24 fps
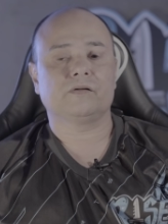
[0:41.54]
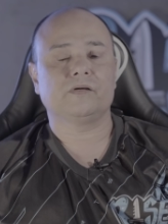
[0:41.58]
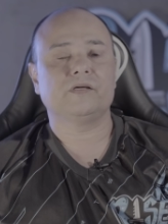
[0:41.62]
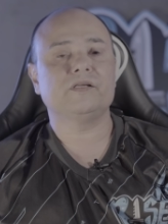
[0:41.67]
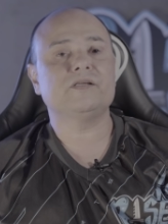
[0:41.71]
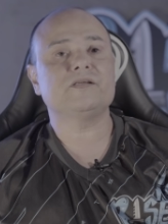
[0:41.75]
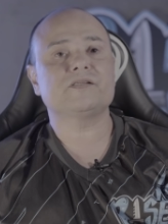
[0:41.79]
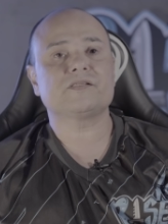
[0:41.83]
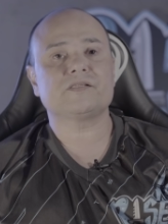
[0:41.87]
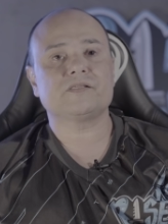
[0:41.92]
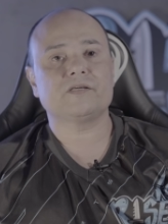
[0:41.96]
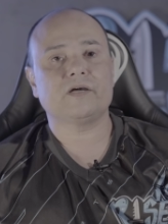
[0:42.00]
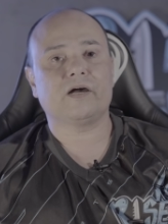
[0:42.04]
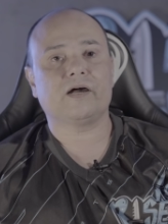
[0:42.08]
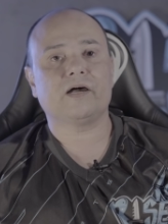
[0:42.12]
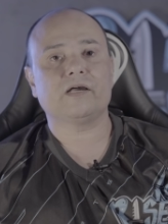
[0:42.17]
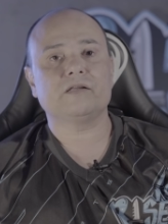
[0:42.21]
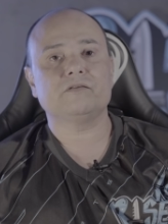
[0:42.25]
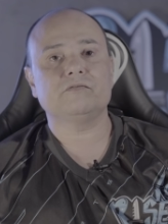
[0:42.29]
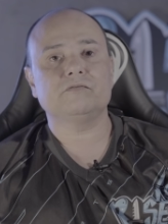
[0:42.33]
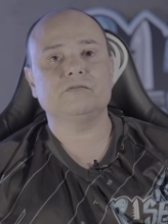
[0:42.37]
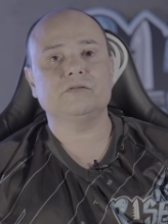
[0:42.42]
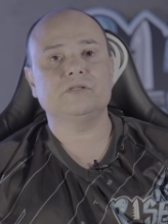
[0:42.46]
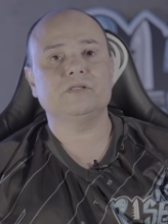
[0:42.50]

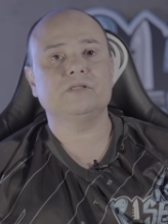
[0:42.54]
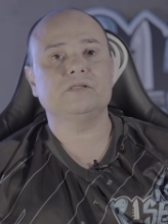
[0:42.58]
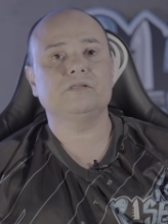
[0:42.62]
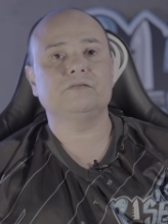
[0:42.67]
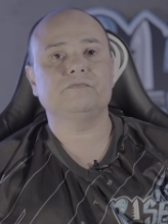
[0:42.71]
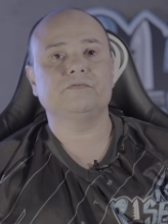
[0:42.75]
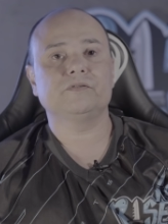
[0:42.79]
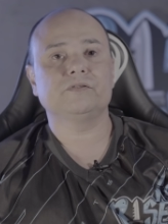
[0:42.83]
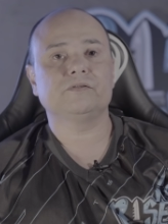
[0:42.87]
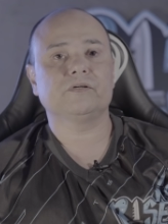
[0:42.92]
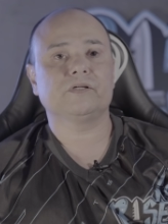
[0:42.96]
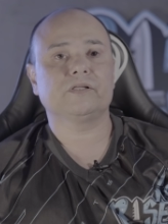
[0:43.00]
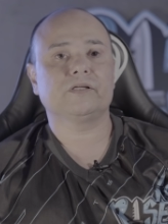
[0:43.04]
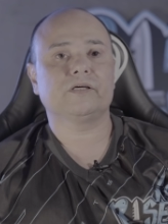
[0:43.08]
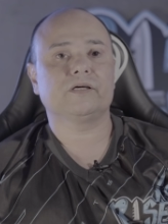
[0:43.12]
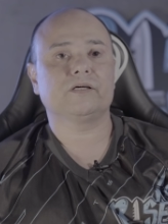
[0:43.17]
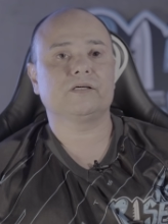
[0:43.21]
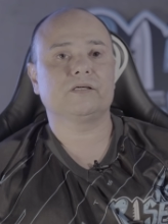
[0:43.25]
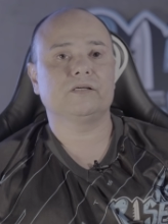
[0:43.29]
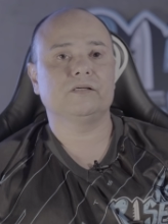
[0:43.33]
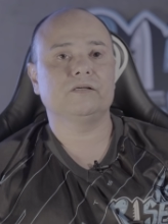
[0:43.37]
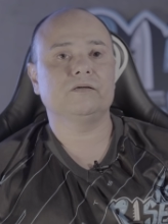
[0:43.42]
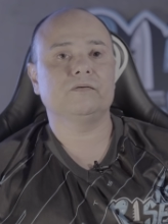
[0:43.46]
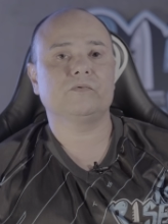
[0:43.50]
iniciado e vindo até
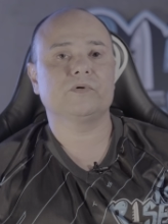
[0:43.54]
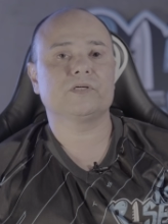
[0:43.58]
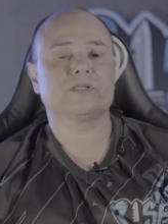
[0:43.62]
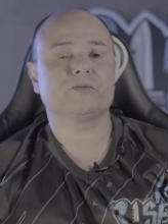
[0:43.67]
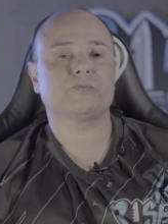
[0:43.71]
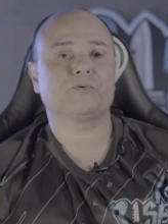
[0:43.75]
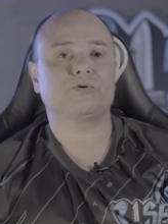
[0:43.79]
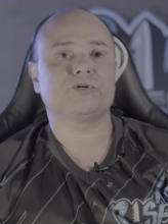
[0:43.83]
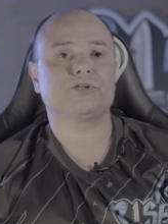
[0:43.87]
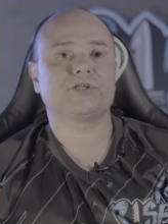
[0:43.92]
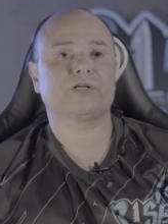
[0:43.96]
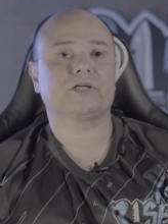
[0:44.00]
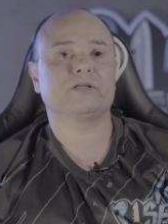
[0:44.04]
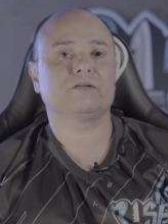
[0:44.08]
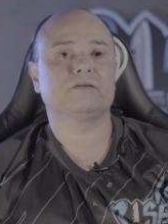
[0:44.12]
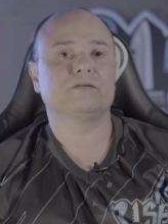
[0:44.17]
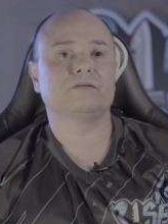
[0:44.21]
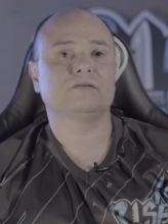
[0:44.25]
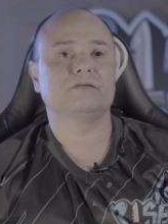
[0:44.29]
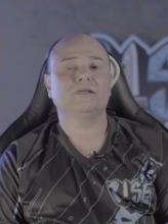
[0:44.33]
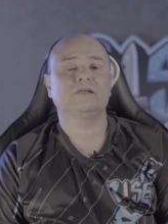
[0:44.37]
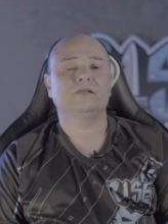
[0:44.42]
aqui com esse projeto.